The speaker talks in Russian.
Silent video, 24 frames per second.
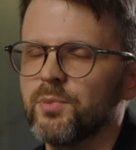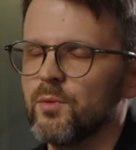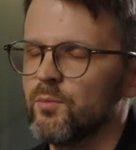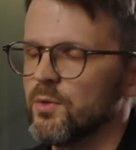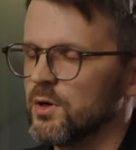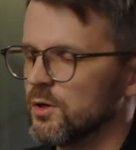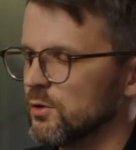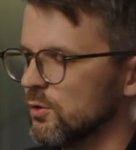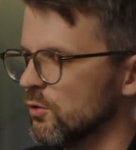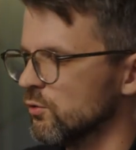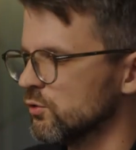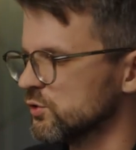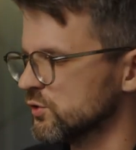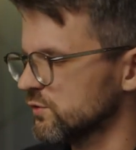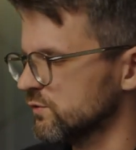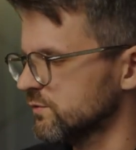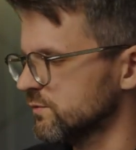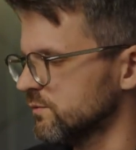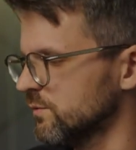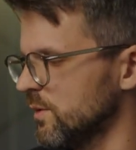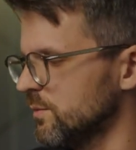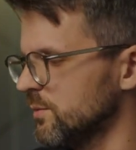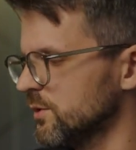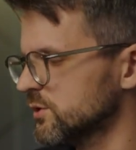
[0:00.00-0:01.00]
помогло уже
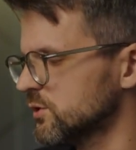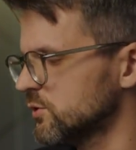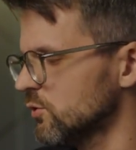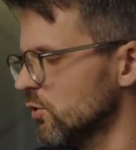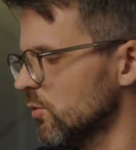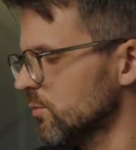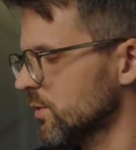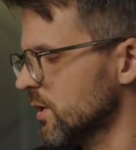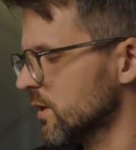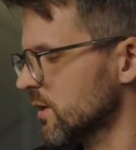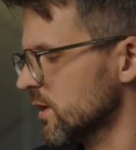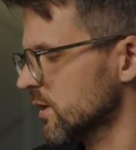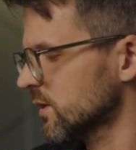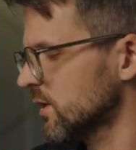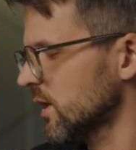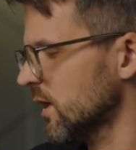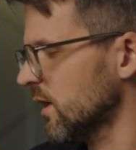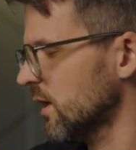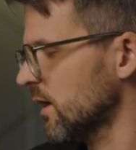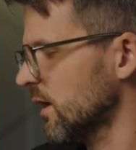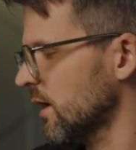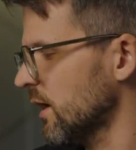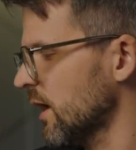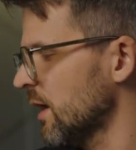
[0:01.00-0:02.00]
в момент съемки,
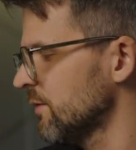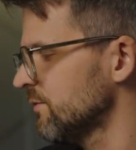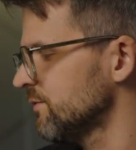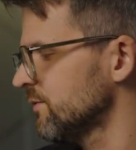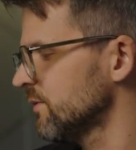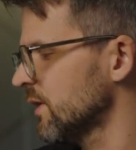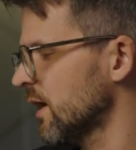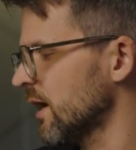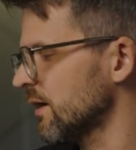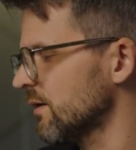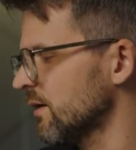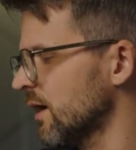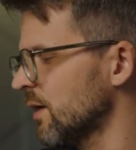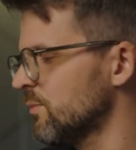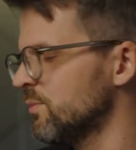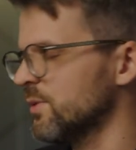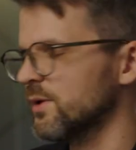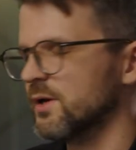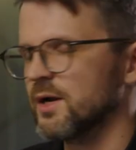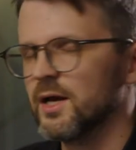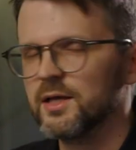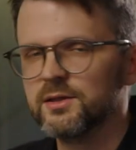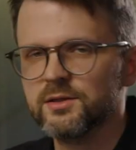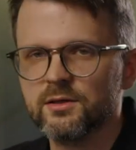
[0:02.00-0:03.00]
когда
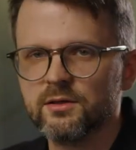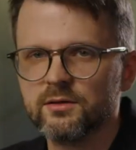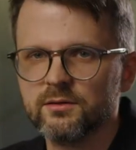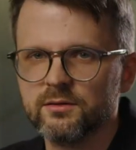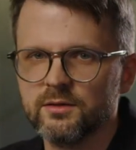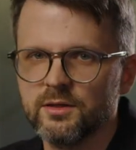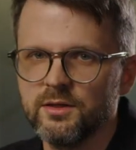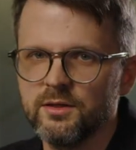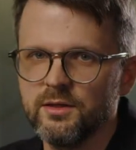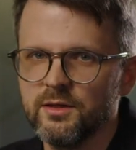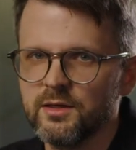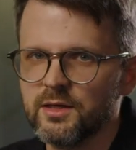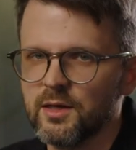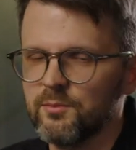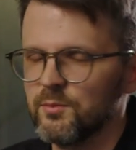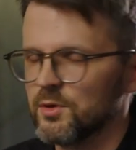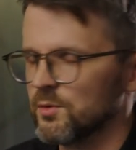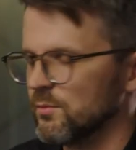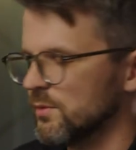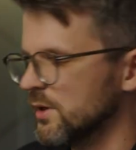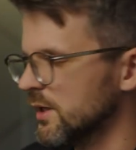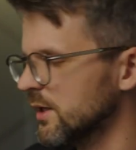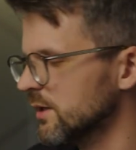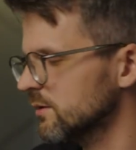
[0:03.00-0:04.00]
оператор и
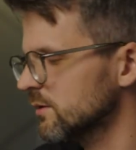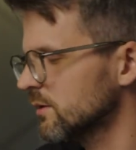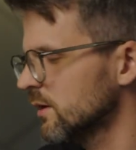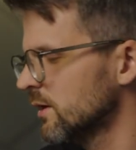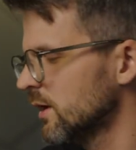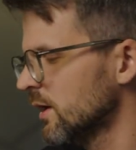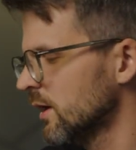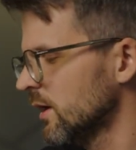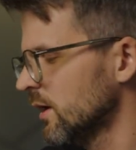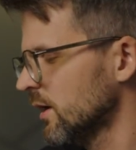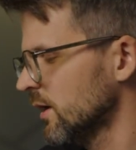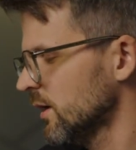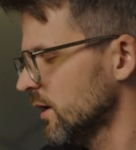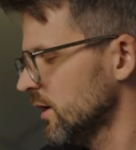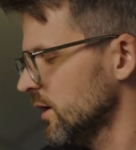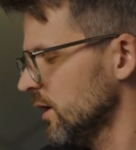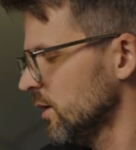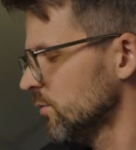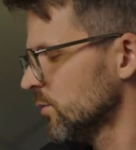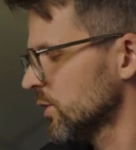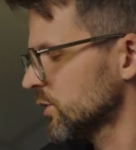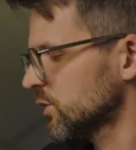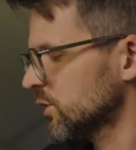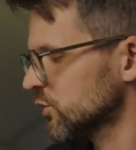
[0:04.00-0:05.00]
камермен
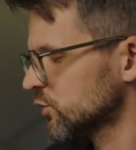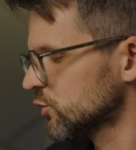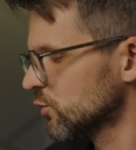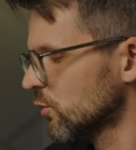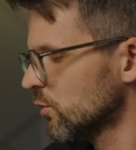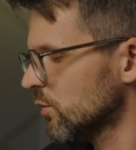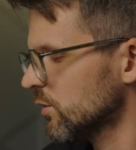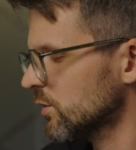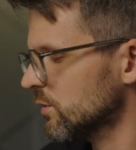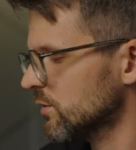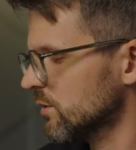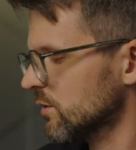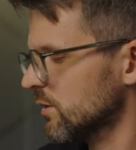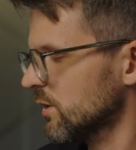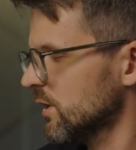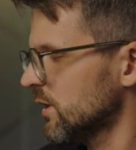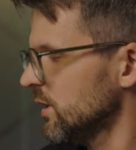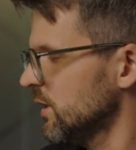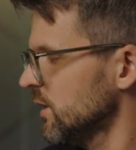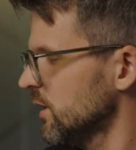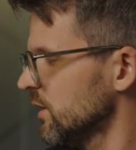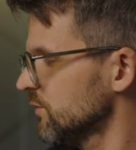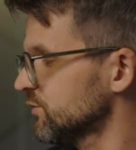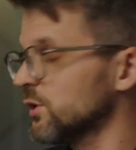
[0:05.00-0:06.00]
и монтажер,
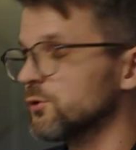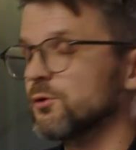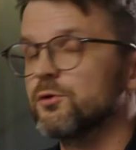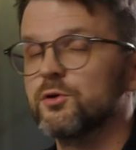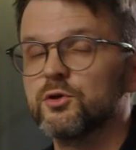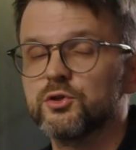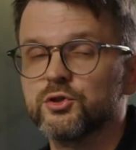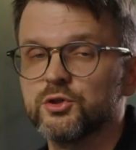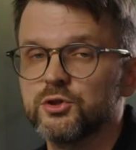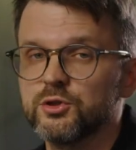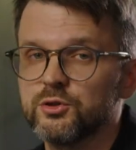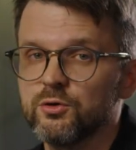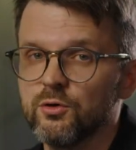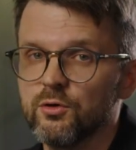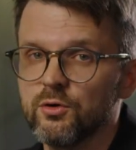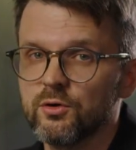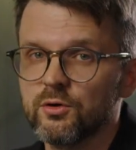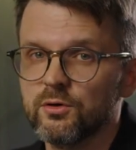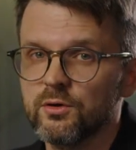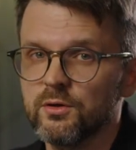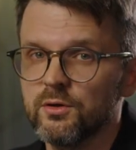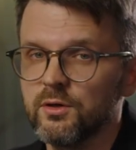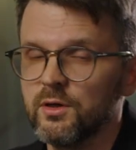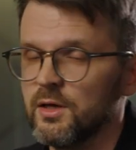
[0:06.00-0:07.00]
и второй
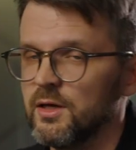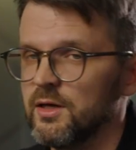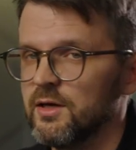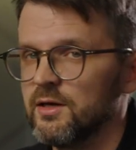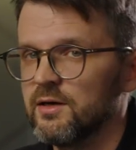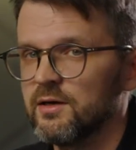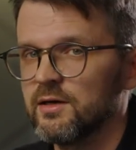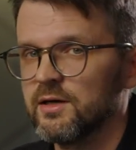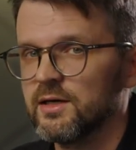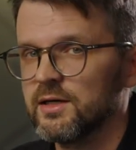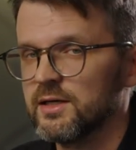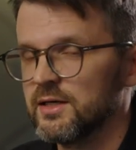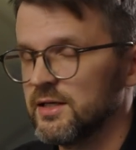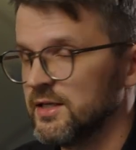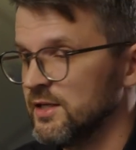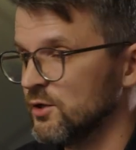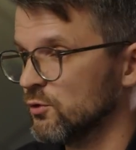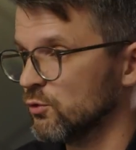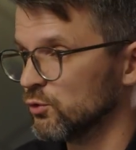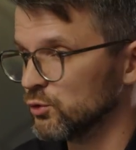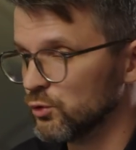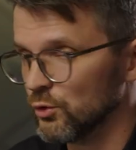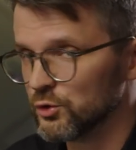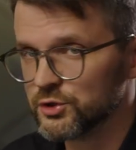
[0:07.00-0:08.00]
режиссер, э, и
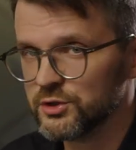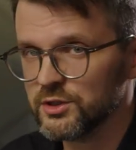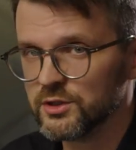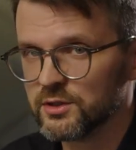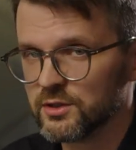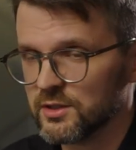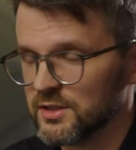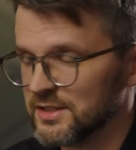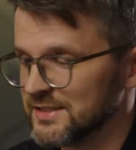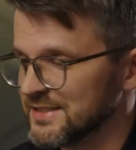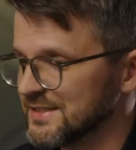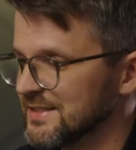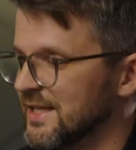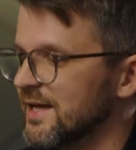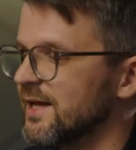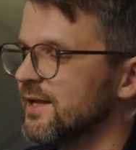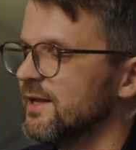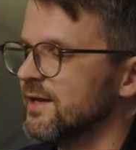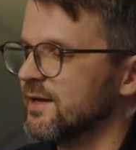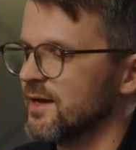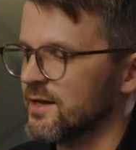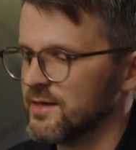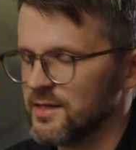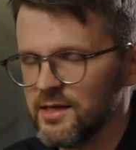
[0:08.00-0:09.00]
художник
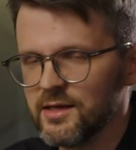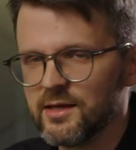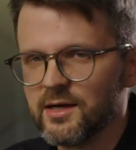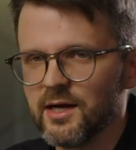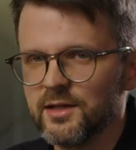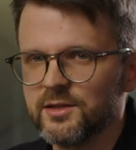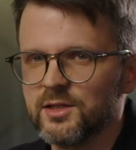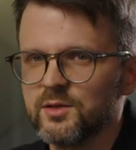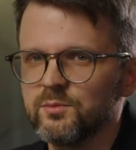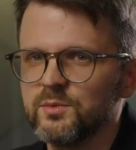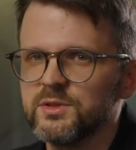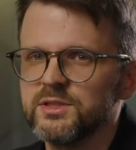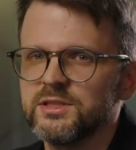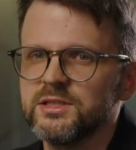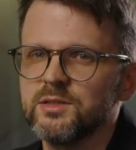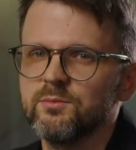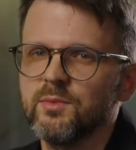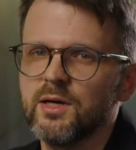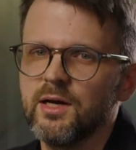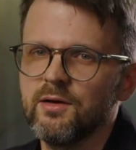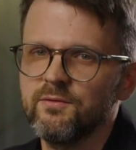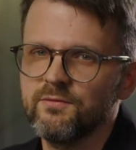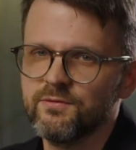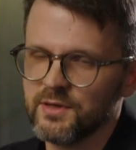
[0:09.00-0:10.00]
знали, какие кадры мы
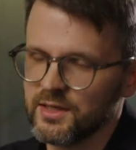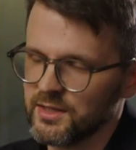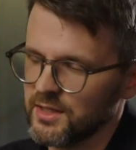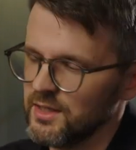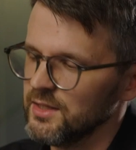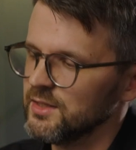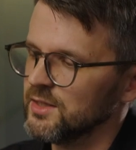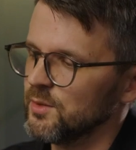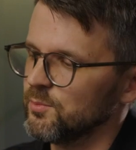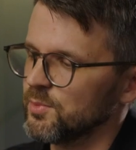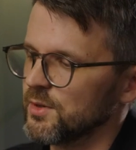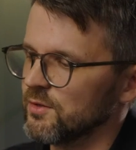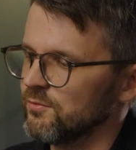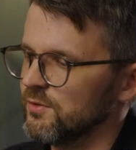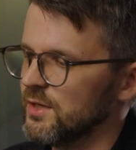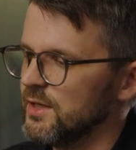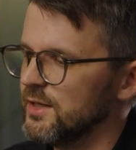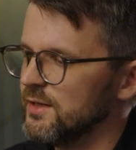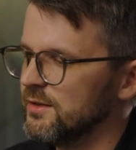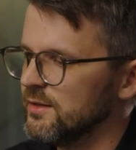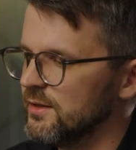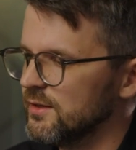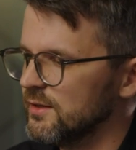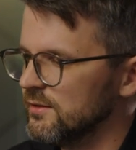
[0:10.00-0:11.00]
снимаем, в какие
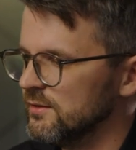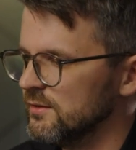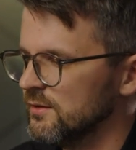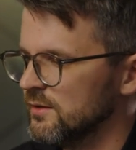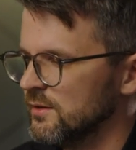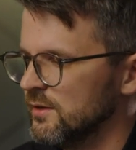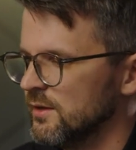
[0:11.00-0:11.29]
направления,